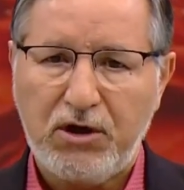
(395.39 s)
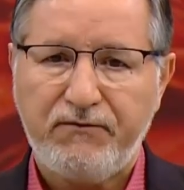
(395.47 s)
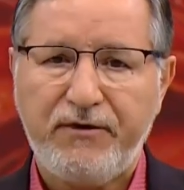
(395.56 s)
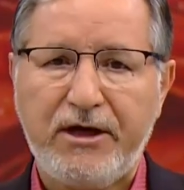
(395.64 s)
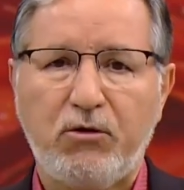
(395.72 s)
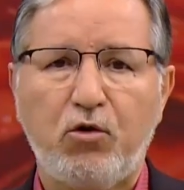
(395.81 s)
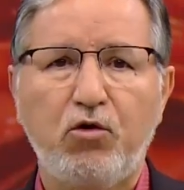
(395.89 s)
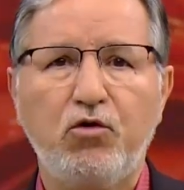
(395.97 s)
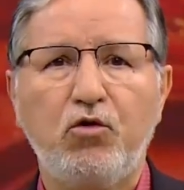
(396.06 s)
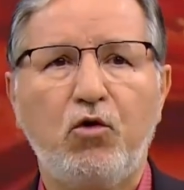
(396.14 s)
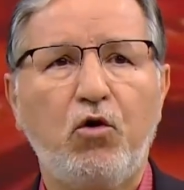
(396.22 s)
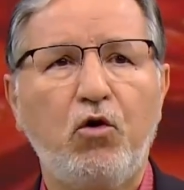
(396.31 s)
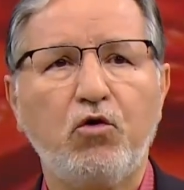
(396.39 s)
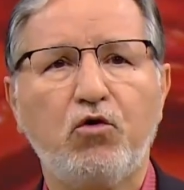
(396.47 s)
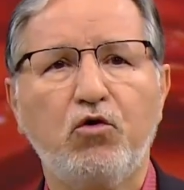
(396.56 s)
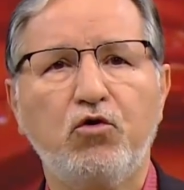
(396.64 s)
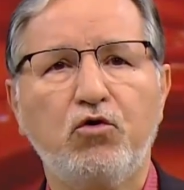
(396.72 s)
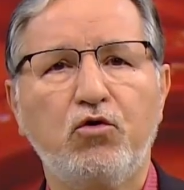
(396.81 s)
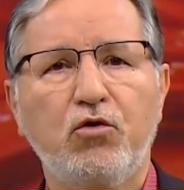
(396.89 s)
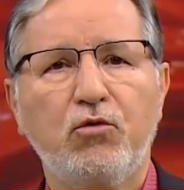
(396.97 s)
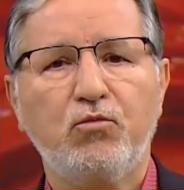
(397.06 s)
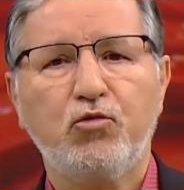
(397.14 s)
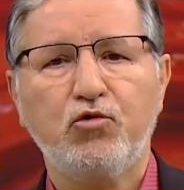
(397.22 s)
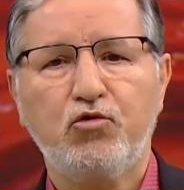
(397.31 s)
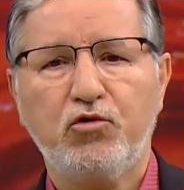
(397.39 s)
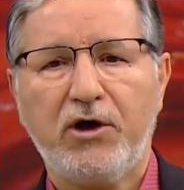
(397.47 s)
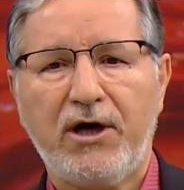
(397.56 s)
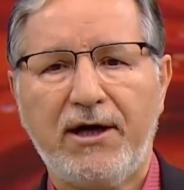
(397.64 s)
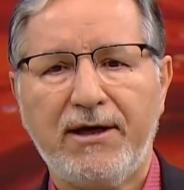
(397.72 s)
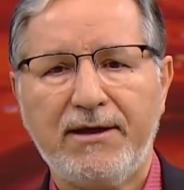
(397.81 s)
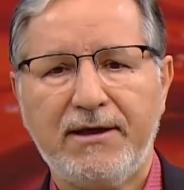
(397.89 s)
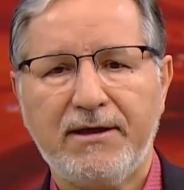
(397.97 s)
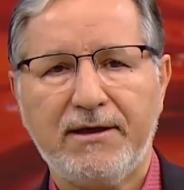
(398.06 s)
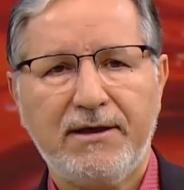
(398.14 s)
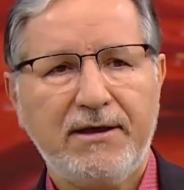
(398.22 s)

ve onu o gün bu duayı